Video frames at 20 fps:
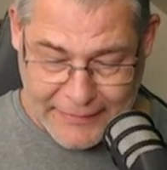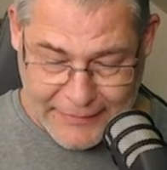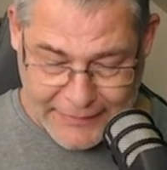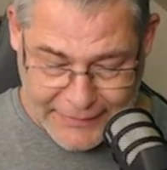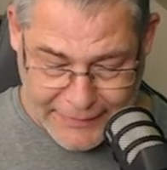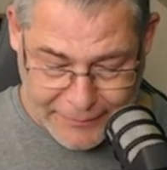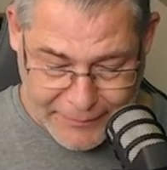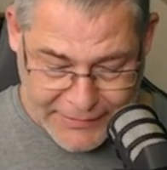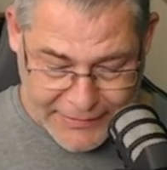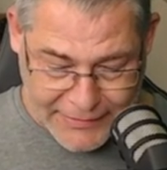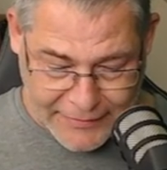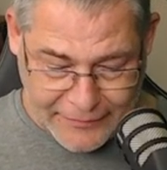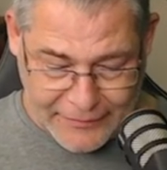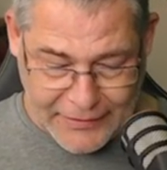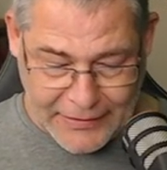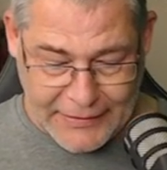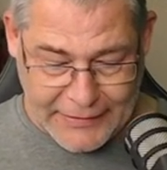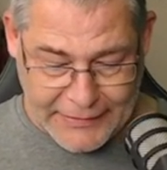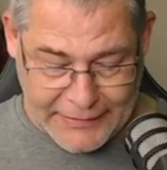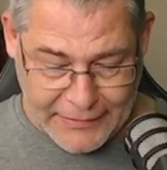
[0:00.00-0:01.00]
der
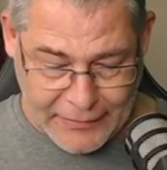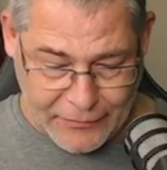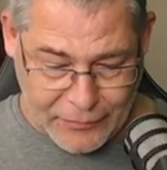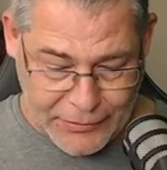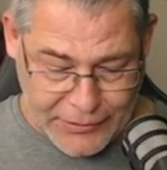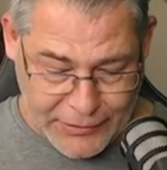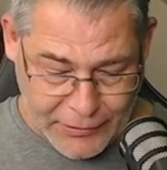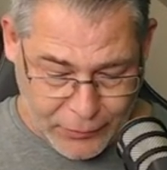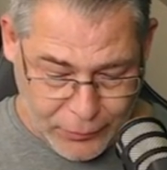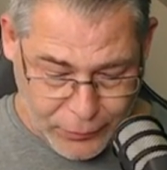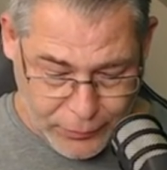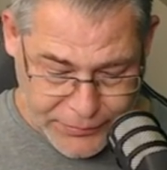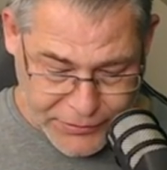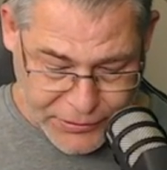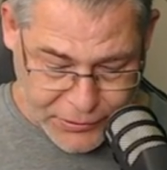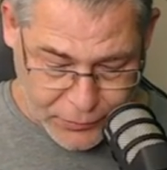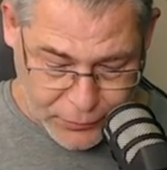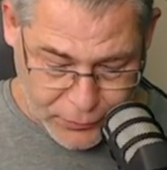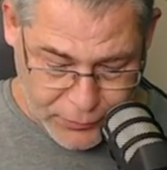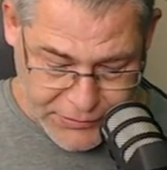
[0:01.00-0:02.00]
mittlerweile irgendwo hier oben
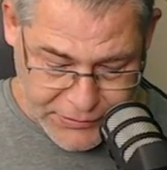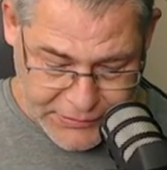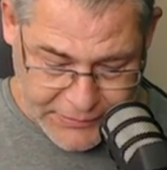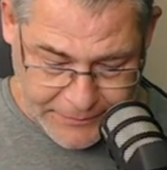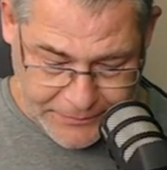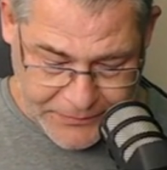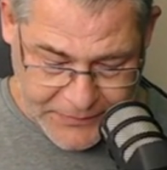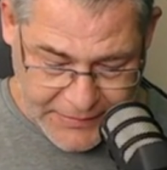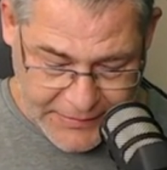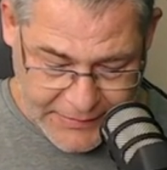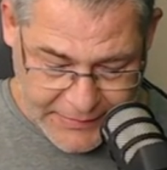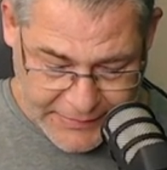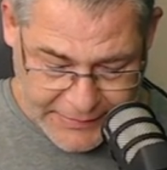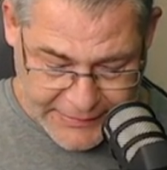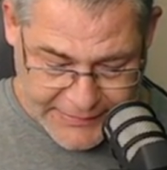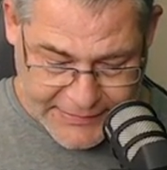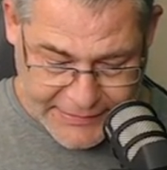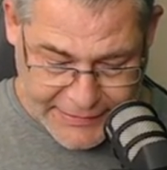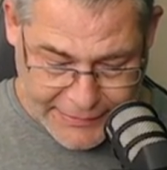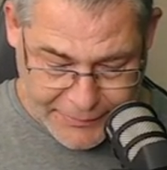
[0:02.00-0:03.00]
thront.
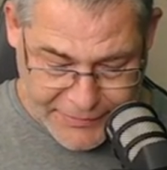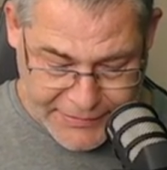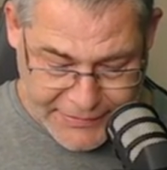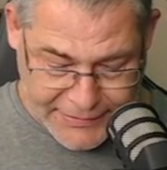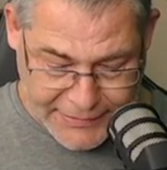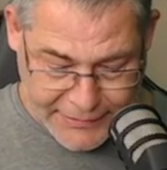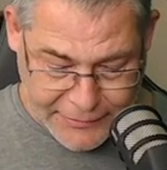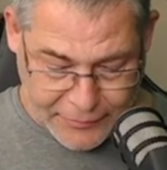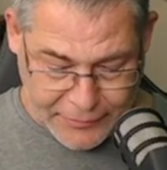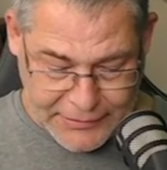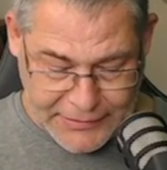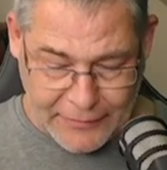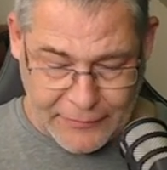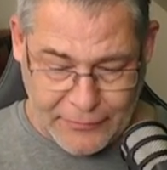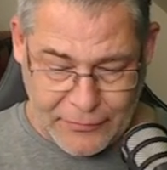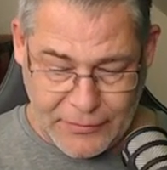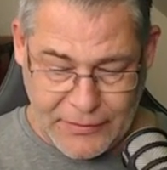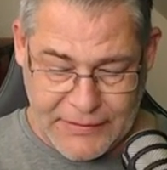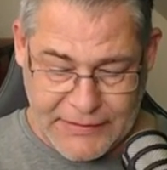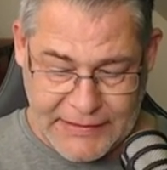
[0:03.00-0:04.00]
Gestern habe ich ihn hier noch
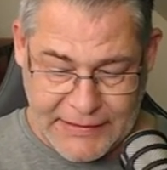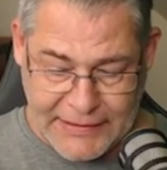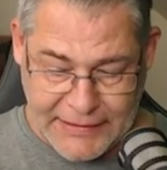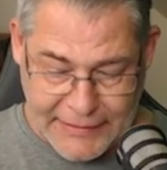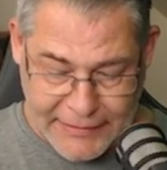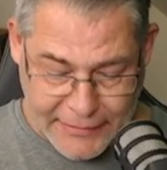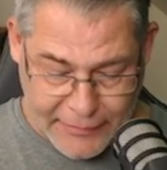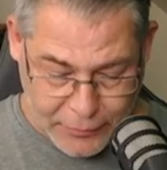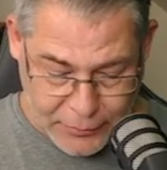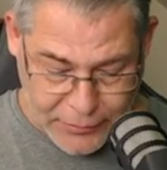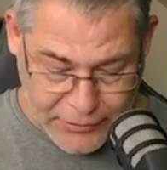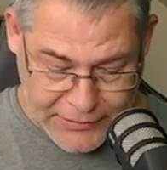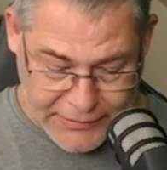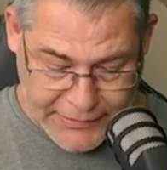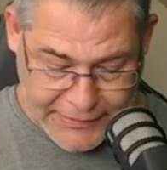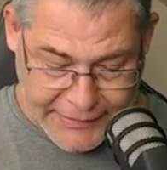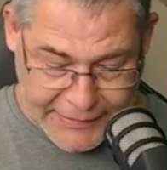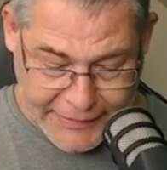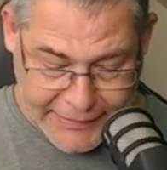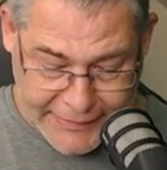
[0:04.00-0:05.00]
irgendwo gesehen in
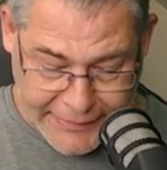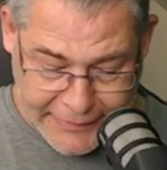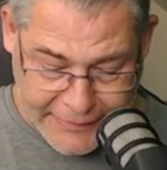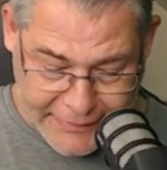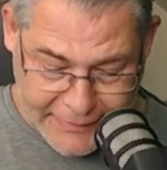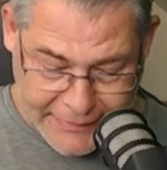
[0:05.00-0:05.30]
local.de.